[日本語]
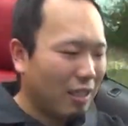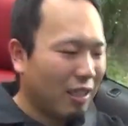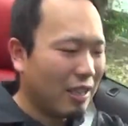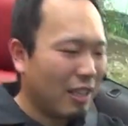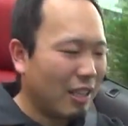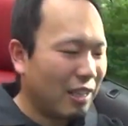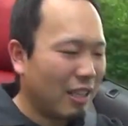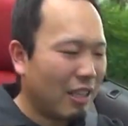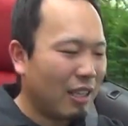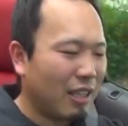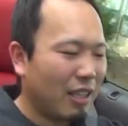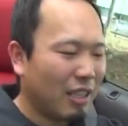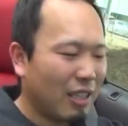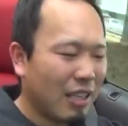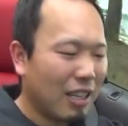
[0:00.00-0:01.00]
あ
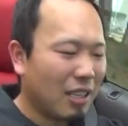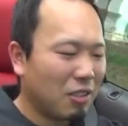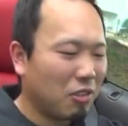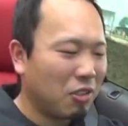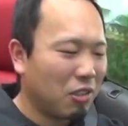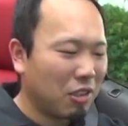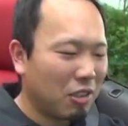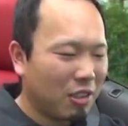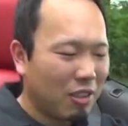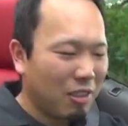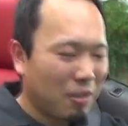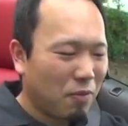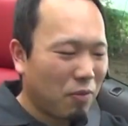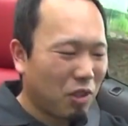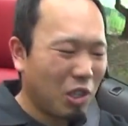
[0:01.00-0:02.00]

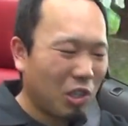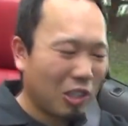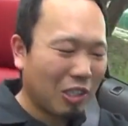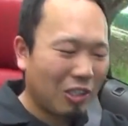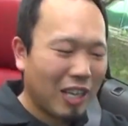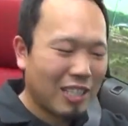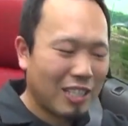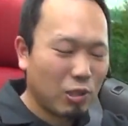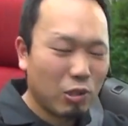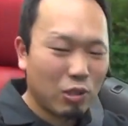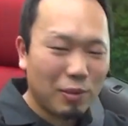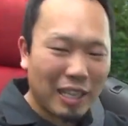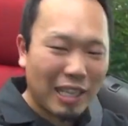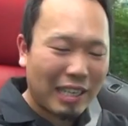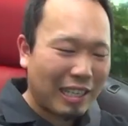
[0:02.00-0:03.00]
あのトヨタの86
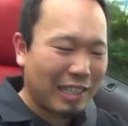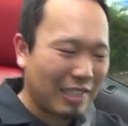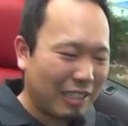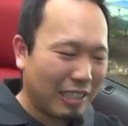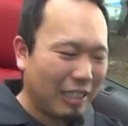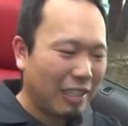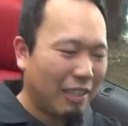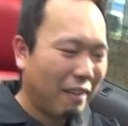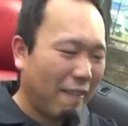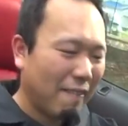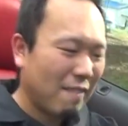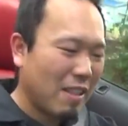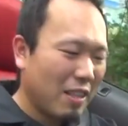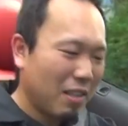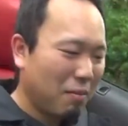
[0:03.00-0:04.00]
みたいな感じ
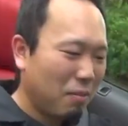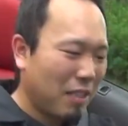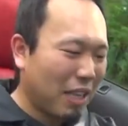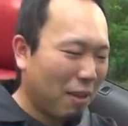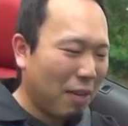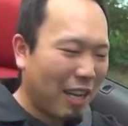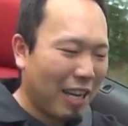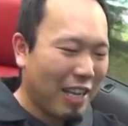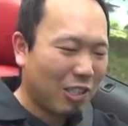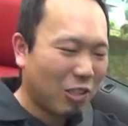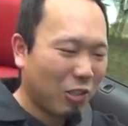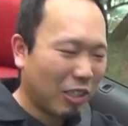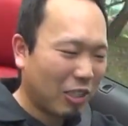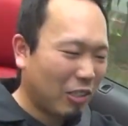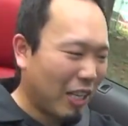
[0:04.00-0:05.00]
見た目速
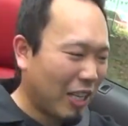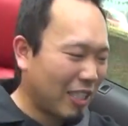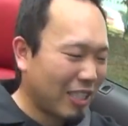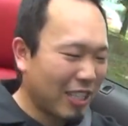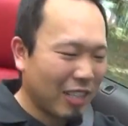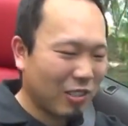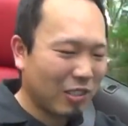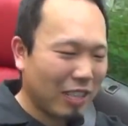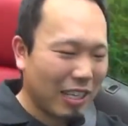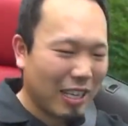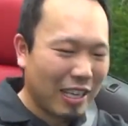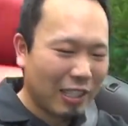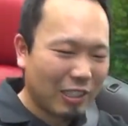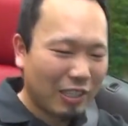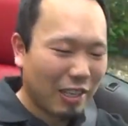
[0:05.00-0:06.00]
そうだけど走ったらそんなに
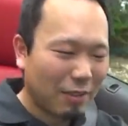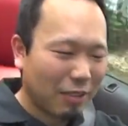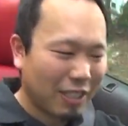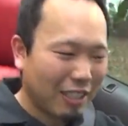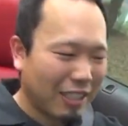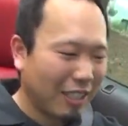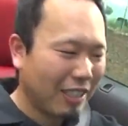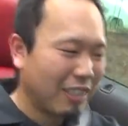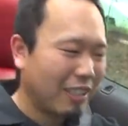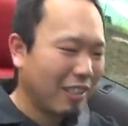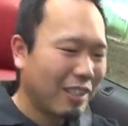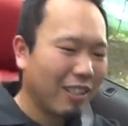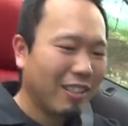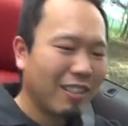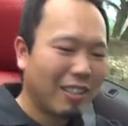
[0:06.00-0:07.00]
速くないみたい
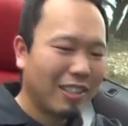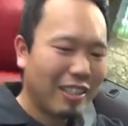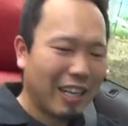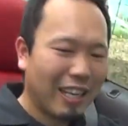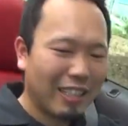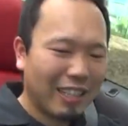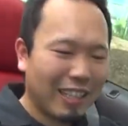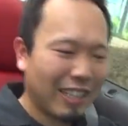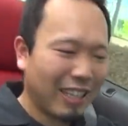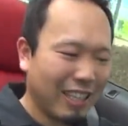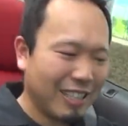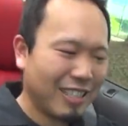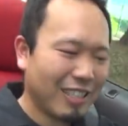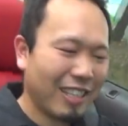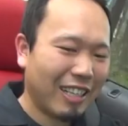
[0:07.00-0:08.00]
なあんな
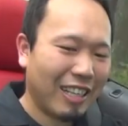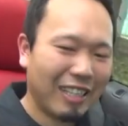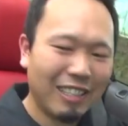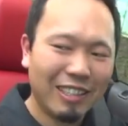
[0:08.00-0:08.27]
感じかな